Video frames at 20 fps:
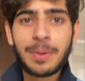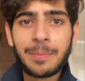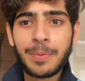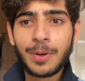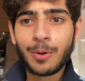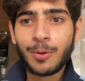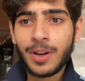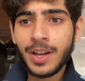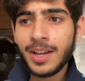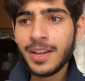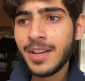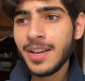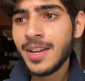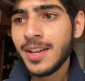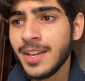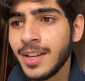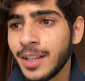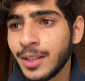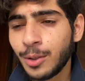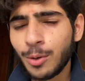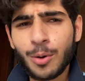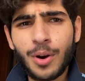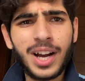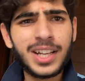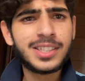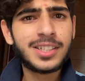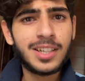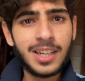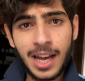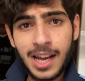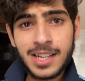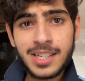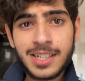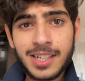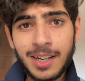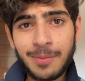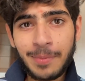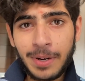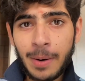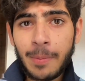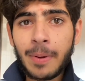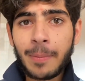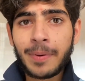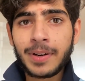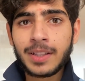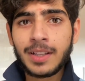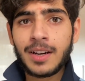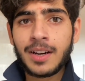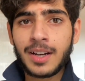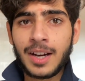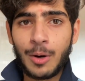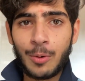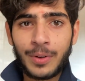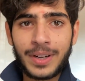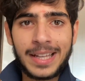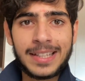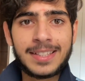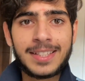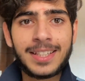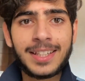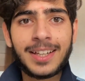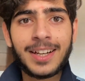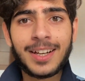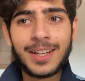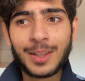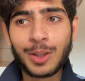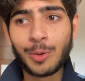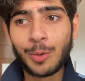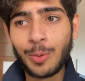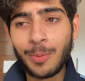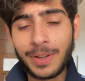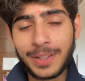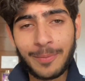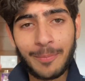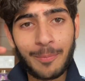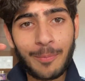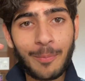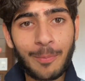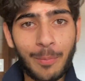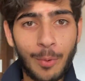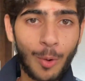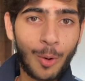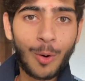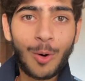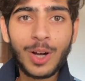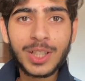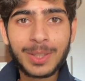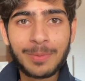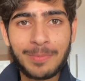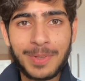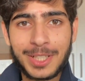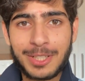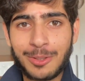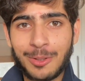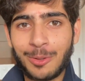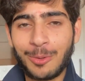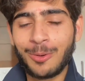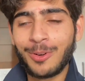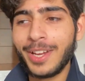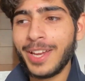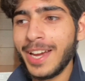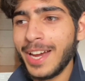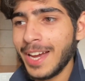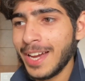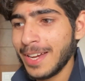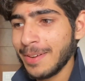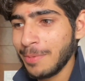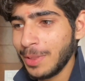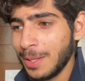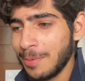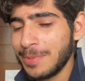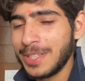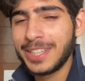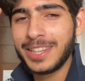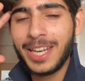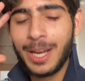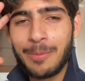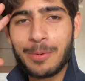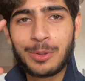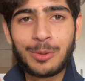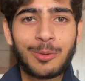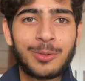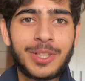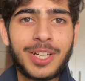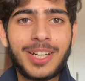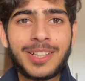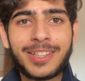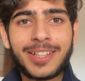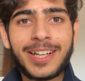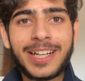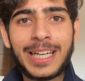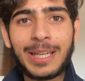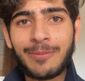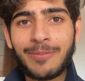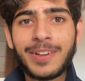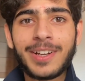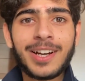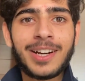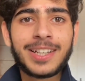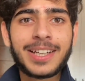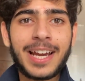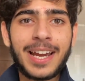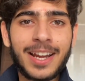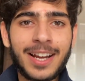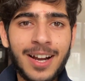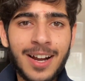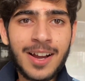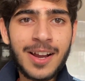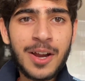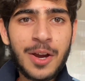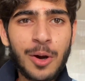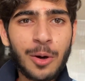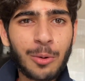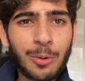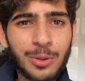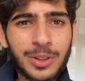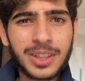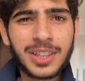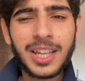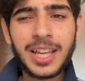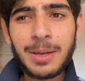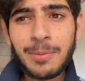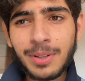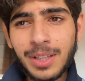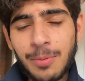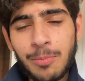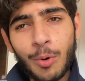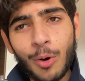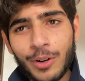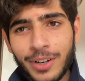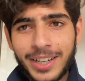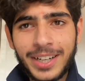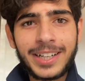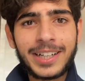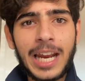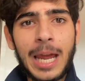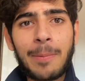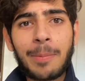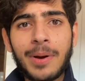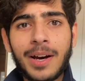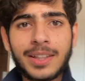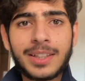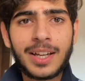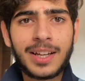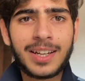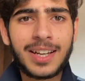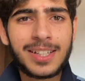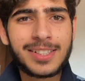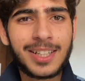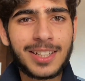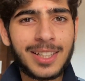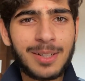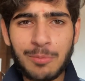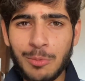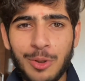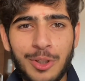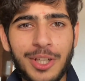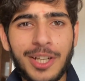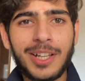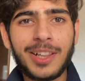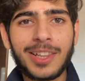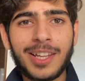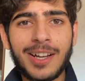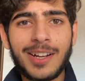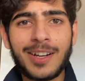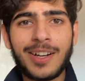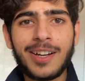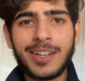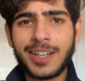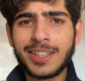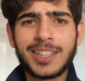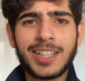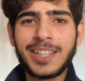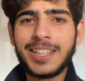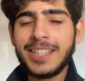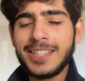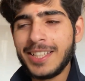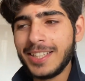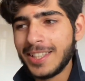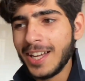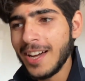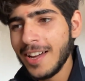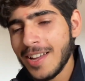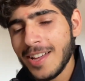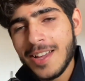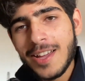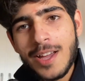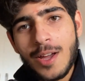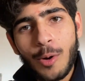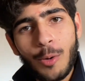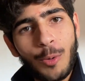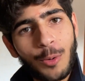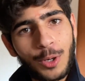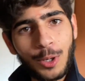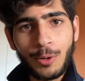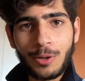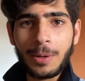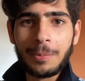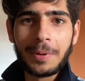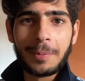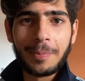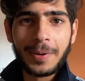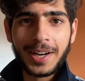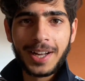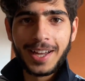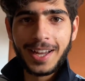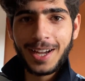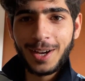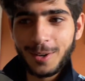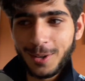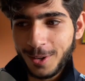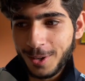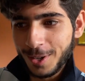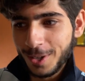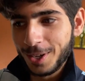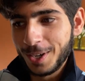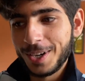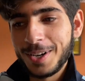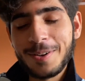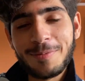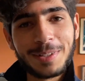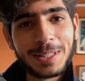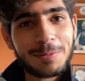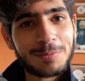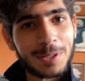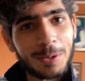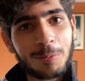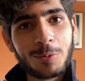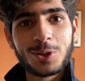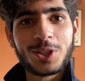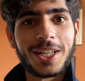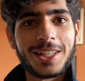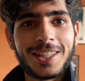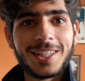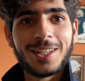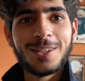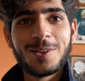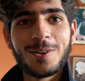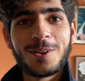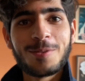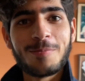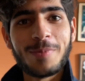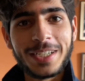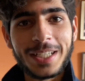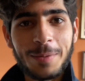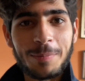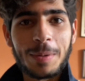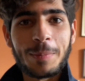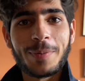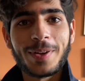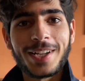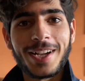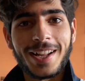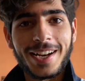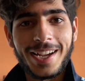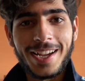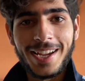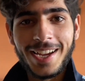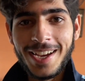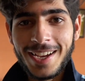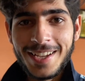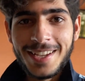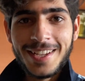पेपर हुआ है तो आज लास्ट मेरा पेपर था अकाउंटेंसी का तो मतलब बहुत मस्त हो गया है मतलब जितना मैं सोच रहा था कि डिफिकल्ट आएगा उतना ही मतलब मॉडरेट टाइप का था ना ज़्यादा मुश्किल था ना ज़्यादा ईजी था ओके ओके पेपर आया और मतलब सब कुछ आता था और बढ़िया पेपर कराए हैं